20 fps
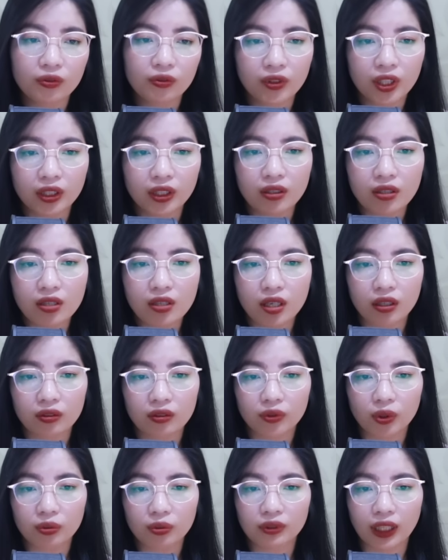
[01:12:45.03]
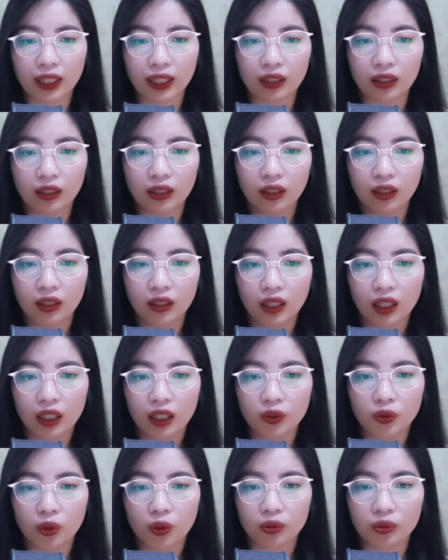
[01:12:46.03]
Phi tức giận vung tay
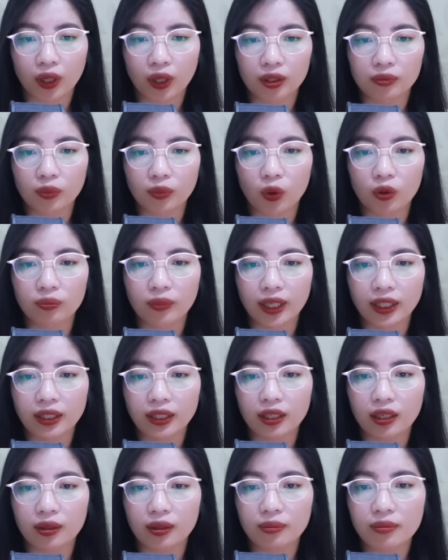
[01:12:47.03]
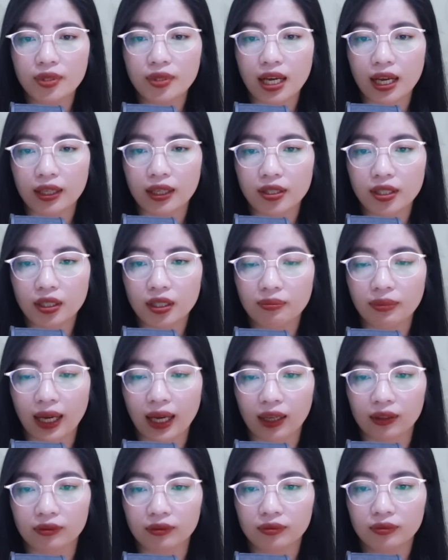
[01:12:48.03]
hất đổ toàn bộ mấy cái ấm trà trên
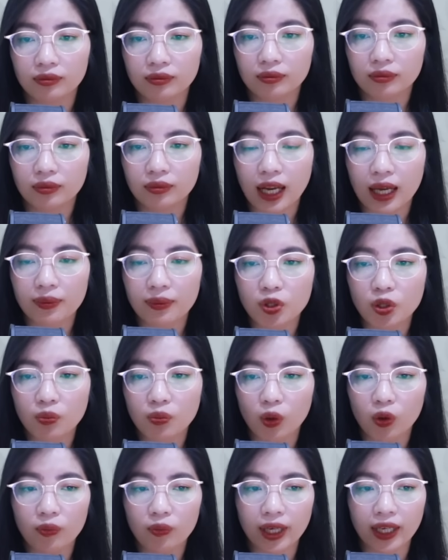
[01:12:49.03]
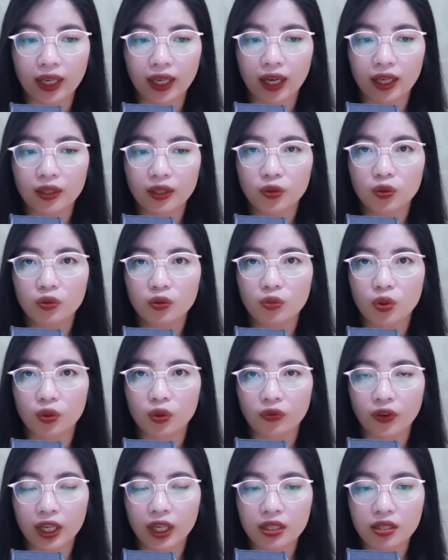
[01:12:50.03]
bàn, làm cho bố mẹ anh cũng
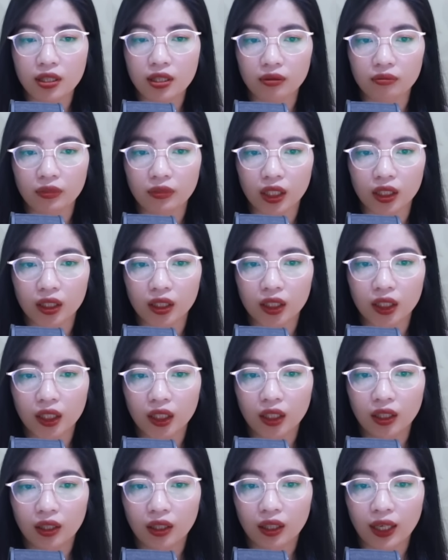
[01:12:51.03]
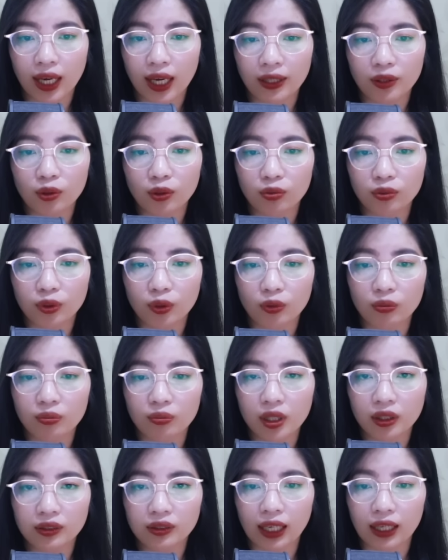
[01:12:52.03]
một phen giật mình. Anh đùng
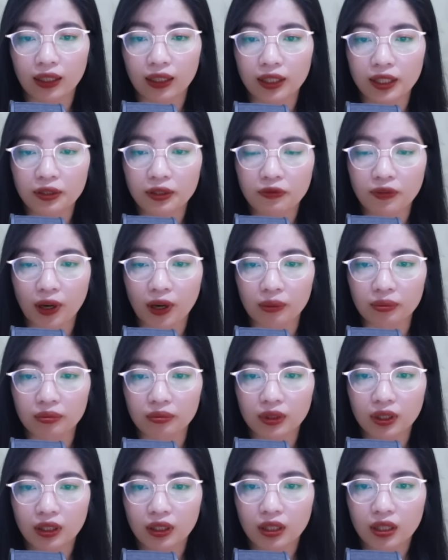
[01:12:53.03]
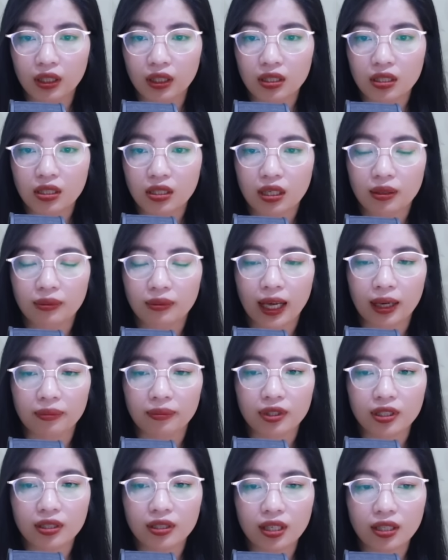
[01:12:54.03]
đùng bước thẳng lên phòng. Diễm
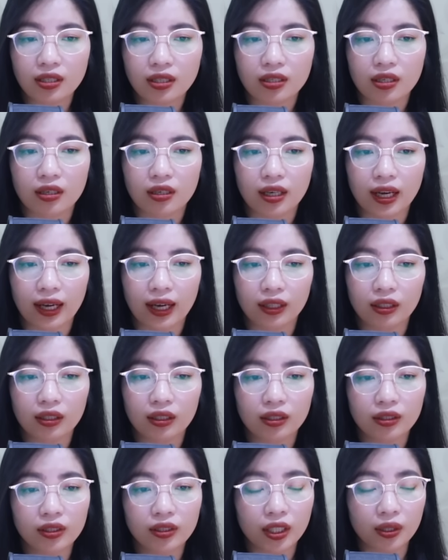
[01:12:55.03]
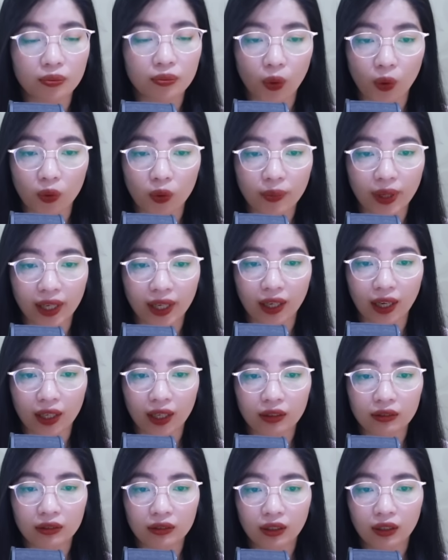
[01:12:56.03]
làm như rất sợ hãi nhìn bố mẹ
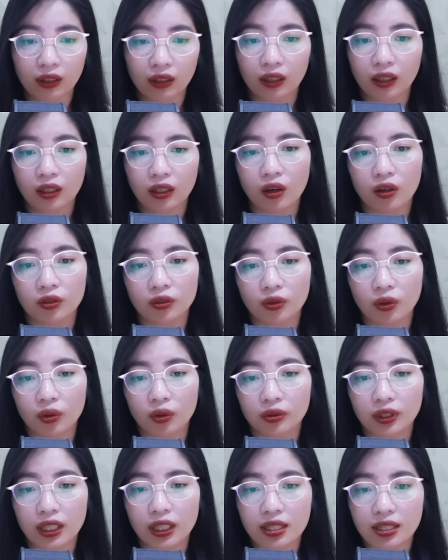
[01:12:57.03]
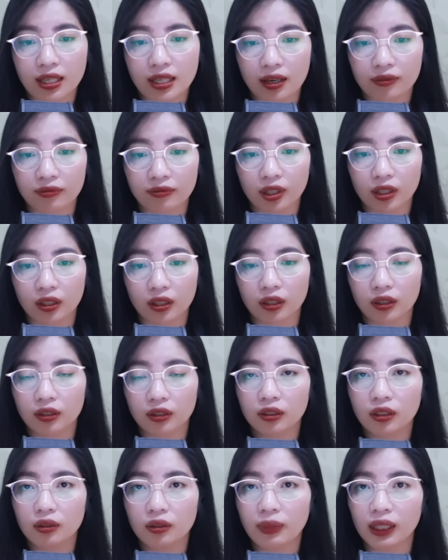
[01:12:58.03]
anh, còn cố tình giả vờ
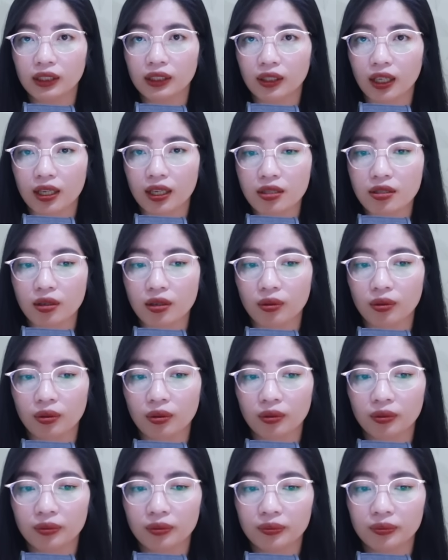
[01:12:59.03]
nước mắt cá sấu.